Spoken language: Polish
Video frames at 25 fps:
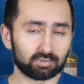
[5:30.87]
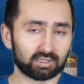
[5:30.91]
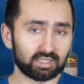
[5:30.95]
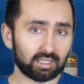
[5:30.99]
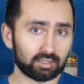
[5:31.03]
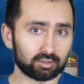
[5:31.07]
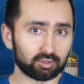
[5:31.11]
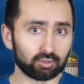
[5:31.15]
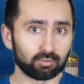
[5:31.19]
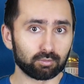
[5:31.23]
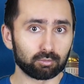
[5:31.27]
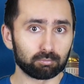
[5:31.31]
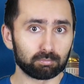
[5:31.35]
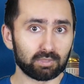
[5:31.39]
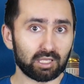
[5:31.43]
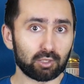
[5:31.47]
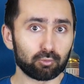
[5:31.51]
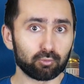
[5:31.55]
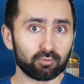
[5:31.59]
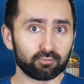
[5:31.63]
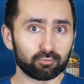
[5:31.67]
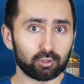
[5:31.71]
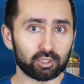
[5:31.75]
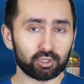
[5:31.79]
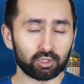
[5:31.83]
Tak to
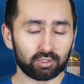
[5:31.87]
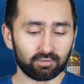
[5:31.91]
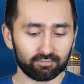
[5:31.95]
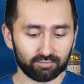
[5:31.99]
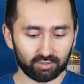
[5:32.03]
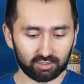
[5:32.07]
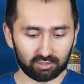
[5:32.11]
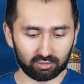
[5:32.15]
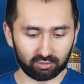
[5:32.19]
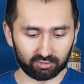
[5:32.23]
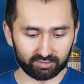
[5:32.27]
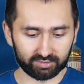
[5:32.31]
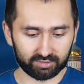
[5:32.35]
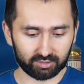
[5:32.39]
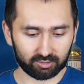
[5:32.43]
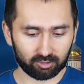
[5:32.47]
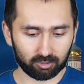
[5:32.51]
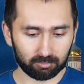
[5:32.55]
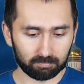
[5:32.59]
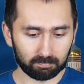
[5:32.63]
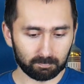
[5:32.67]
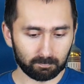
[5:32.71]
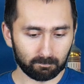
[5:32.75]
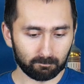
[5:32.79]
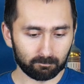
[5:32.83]
miało właśnie
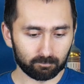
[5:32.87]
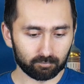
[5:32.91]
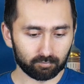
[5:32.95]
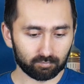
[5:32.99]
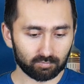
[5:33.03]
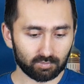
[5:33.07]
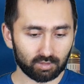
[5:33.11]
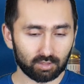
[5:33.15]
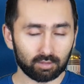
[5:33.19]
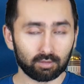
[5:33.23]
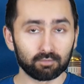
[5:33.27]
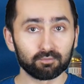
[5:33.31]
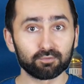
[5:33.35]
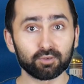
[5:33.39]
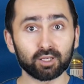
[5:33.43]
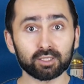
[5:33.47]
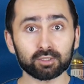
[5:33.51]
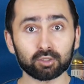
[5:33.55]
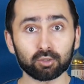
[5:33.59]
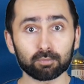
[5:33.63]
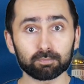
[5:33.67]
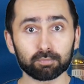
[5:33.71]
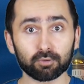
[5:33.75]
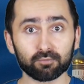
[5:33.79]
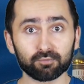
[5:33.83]
wyglądać.
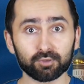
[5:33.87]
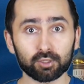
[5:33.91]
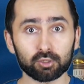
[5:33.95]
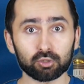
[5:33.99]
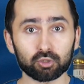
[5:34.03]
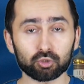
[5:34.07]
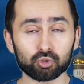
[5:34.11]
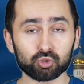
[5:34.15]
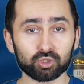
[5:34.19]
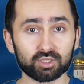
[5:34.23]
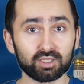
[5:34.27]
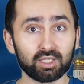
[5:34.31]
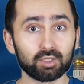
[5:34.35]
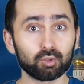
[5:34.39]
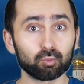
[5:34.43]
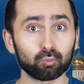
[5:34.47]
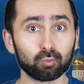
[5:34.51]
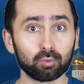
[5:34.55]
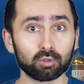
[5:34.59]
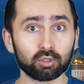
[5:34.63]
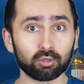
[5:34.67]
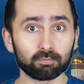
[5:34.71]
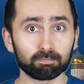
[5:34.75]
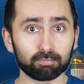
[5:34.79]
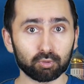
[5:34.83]
Warto powiedzieć, że
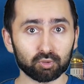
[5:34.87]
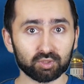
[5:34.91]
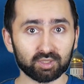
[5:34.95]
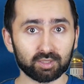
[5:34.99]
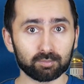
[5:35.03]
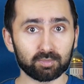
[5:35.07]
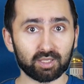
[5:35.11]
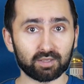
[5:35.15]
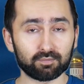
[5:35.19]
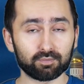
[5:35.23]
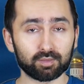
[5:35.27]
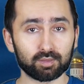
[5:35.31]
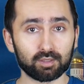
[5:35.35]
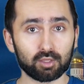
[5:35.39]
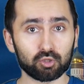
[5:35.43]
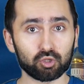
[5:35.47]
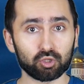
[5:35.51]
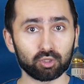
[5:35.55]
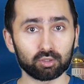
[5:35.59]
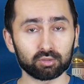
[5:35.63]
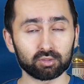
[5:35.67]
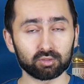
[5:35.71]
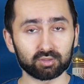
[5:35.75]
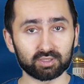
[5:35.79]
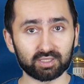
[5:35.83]
niedługo po tym, jak
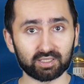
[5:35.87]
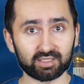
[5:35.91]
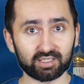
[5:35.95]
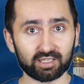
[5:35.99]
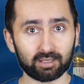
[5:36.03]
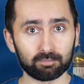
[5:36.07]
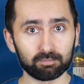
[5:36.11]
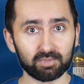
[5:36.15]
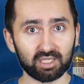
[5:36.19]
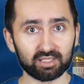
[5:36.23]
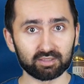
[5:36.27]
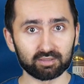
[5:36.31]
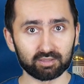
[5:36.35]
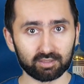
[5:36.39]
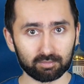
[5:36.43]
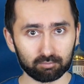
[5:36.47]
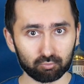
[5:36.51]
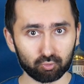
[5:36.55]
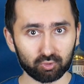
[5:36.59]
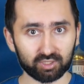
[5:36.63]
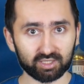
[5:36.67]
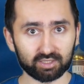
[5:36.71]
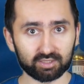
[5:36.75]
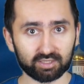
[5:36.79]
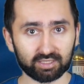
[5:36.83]
wzniesiono te kamienne
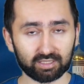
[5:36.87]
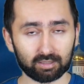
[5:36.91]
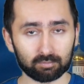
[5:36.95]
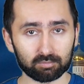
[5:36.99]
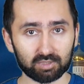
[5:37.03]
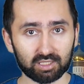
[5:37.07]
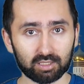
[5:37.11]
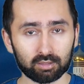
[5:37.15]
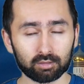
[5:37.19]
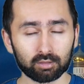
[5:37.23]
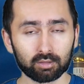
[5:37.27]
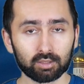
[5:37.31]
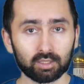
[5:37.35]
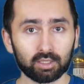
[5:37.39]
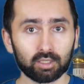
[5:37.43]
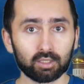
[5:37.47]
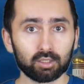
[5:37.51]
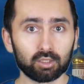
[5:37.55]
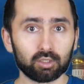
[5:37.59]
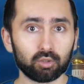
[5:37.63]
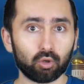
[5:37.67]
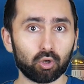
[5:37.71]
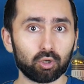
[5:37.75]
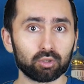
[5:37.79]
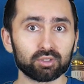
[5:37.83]
mury Kremla,
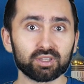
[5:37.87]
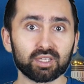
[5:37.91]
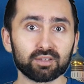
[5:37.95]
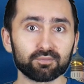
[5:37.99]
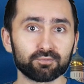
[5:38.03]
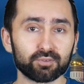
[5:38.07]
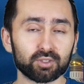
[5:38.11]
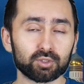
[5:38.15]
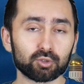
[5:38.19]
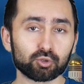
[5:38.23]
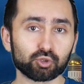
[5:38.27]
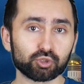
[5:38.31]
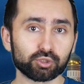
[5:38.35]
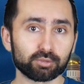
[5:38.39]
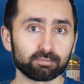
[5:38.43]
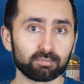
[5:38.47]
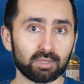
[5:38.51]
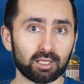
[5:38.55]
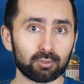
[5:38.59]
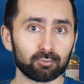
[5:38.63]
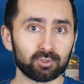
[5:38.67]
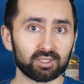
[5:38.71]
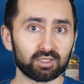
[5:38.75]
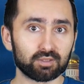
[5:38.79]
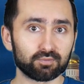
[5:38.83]
one
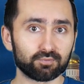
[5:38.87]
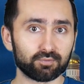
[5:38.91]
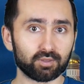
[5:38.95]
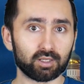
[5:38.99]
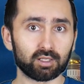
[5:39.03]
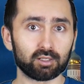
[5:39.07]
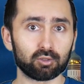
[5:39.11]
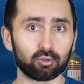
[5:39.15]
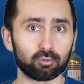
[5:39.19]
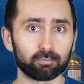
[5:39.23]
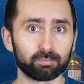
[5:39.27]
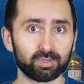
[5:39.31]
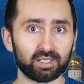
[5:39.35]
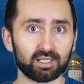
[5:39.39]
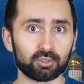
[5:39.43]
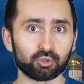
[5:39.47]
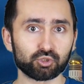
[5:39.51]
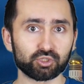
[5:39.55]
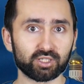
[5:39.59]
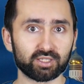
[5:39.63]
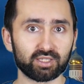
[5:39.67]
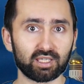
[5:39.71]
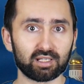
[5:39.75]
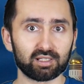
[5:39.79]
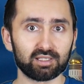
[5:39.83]
wytrzymały dwa
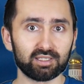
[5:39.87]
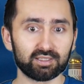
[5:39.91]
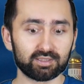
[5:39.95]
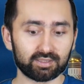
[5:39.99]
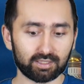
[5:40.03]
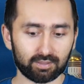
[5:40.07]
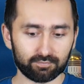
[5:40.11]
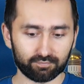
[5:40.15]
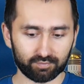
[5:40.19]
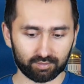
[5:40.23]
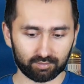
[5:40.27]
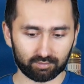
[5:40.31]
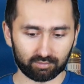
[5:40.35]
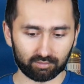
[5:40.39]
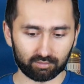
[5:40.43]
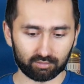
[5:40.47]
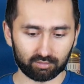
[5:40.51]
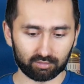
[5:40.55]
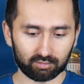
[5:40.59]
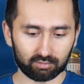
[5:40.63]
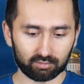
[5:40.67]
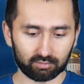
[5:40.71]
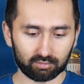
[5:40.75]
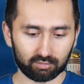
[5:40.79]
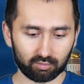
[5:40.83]
oblężenia litewskie,
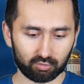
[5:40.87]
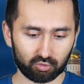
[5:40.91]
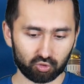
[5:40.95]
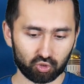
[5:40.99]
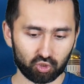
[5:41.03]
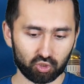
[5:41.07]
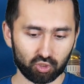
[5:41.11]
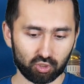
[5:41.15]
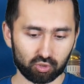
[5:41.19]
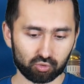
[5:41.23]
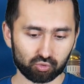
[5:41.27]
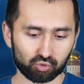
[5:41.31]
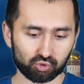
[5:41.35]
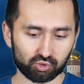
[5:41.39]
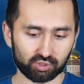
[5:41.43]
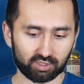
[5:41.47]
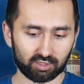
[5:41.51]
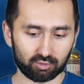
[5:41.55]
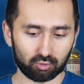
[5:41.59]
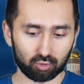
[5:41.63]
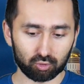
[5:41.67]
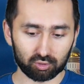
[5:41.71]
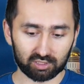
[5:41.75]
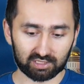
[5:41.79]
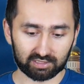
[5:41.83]

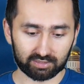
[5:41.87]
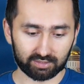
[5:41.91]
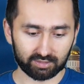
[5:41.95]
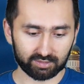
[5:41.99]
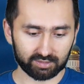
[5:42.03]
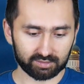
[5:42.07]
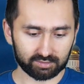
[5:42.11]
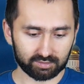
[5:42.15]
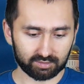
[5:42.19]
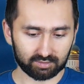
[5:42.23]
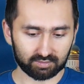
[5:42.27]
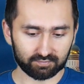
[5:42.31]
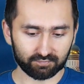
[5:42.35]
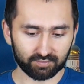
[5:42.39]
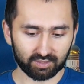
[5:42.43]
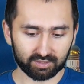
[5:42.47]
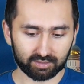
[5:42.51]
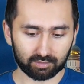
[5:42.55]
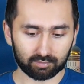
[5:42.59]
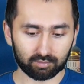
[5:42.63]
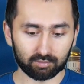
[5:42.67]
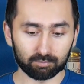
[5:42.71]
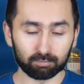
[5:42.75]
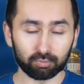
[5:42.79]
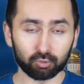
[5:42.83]
książę Olgierd dwa
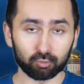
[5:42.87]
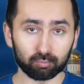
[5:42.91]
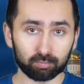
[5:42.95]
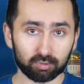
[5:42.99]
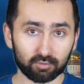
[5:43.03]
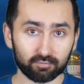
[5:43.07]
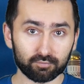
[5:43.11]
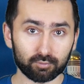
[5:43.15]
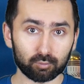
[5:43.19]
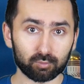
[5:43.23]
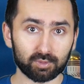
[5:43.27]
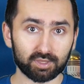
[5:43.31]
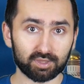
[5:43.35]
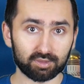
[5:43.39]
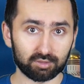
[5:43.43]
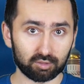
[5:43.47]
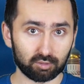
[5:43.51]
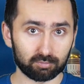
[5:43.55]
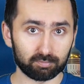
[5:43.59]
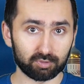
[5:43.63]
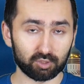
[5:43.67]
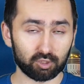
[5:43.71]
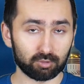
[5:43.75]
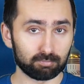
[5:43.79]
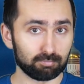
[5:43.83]
razy próbował
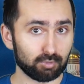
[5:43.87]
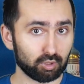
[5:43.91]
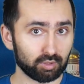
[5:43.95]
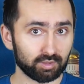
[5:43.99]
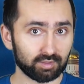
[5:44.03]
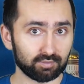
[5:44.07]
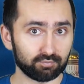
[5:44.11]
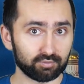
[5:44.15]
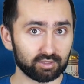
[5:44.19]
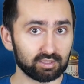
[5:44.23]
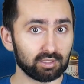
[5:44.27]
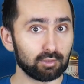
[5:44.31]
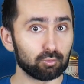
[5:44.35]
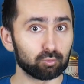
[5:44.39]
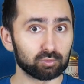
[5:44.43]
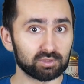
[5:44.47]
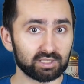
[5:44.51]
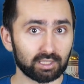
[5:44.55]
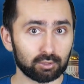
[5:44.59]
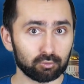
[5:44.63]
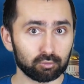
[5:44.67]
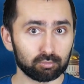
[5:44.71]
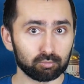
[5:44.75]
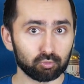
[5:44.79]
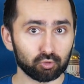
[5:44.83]
zdobyć Moskwę, nie
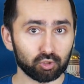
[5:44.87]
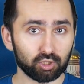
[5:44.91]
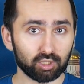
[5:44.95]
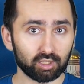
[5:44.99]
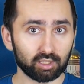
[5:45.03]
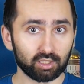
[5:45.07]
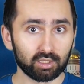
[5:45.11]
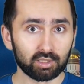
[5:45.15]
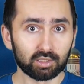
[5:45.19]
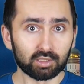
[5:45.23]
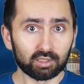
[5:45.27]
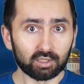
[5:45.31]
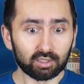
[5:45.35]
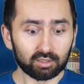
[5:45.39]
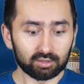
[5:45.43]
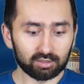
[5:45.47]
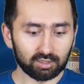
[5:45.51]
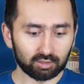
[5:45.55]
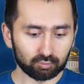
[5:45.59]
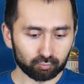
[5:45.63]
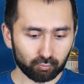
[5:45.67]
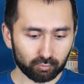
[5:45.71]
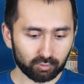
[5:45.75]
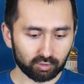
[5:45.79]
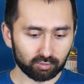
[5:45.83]
udało mu się.
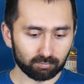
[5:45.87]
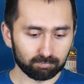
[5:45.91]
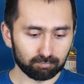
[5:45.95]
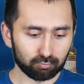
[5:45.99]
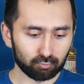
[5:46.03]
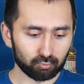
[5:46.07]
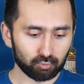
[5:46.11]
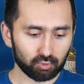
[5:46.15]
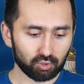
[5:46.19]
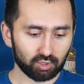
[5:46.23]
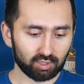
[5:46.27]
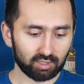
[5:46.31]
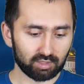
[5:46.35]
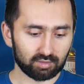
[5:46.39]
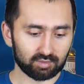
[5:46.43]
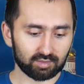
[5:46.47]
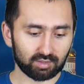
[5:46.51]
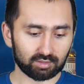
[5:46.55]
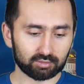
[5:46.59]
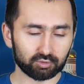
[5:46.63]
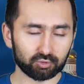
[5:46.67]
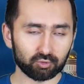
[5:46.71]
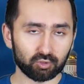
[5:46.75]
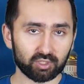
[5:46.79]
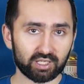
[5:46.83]
Niedługo później
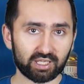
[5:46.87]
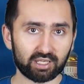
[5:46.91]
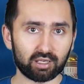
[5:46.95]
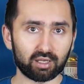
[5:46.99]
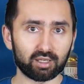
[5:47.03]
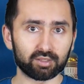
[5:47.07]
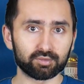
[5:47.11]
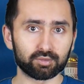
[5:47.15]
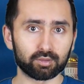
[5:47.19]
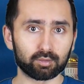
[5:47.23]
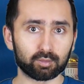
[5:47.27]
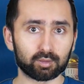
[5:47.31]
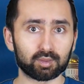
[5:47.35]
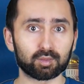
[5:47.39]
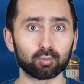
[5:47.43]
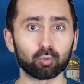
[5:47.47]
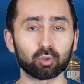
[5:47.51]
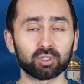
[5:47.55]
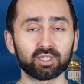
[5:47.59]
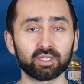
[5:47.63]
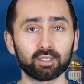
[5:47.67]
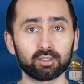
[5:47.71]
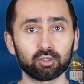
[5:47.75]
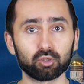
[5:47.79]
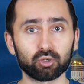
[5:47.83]
za to Han
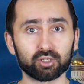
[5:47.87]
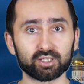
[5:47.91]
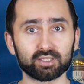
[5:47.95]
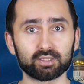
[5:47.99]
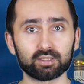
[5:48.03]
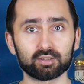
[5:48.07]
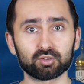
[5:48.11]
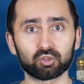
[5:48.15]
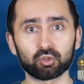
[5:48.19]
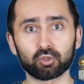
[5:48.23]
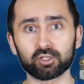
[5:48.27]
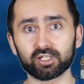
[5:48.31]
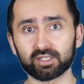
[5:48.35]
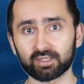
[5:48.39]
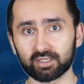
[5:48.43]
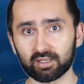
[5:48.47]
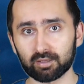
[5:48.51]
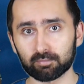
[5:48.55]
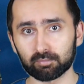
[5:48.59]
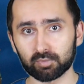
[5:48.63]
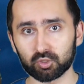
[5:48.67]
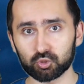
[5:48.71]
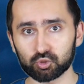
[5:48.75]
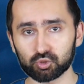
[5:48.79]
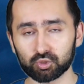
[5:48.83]
Złotej Ordy
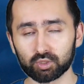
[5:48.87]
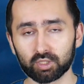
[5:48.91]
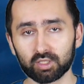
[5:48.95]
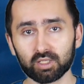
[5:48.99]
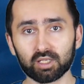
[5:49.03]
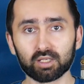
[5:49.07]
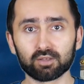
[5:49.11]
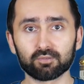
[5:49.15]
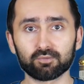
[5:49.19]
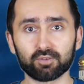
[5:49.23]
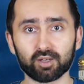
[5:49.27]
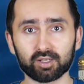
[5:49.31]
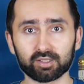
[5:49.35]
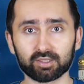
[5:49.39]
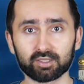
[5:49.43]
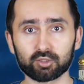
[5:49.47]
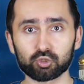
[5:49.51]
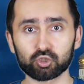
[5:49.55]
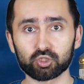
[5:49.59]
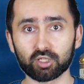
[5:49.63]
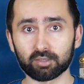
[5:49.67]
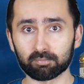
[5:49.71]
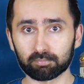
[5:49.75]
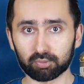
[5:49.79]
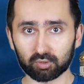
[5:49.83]
Tochtamysz
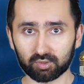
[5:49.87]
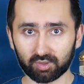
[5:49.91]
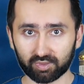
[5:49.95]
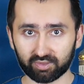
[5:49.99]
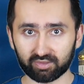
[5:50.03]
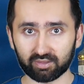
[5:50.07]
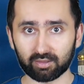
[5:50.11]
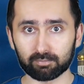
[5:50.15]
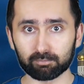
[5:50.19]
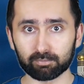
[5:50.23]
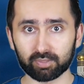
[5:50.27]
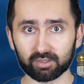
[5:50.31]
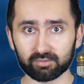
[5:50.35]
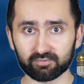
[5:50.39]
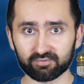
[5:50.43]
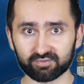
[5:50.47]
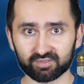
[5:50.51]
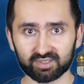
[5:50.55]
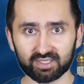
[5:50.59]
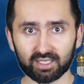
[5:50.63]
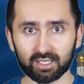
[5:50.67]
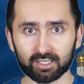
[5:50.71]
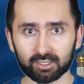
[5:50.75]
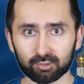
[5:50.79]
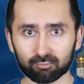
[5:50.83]
faktycznie podstępem
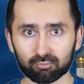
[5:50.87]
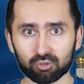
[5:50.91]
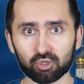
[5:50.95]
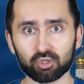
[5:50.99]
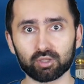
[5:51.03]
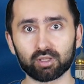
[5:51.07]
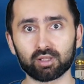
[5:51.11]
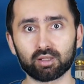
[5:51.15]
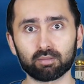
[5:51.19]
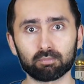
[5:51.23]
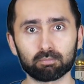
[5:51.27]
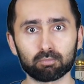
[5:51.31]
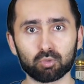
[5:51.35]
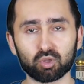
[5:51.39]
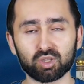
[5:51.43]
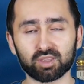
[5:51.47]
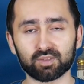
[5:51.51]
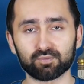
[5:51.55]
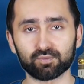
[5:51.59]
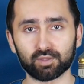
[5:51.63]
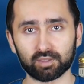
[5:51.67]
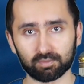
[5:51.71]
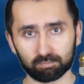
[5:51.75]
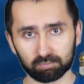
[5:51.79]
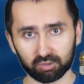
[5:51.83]
wdarł się,
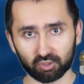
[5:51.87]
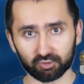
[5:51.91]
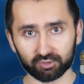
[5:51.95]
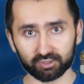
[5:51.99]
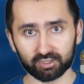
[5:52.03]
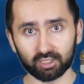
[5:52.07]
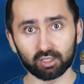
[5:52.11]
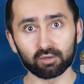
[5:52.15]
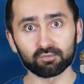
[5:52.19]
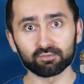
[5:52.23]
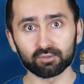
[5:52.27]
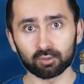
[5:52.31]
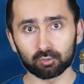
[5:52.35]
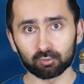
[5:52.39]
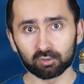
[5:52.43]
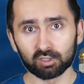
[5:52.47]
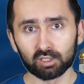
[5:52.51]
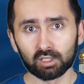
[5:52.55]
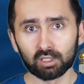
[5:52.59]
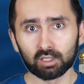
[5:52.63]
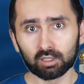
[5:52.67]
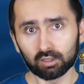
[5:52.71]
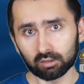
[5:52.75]
Moskwę splądrował.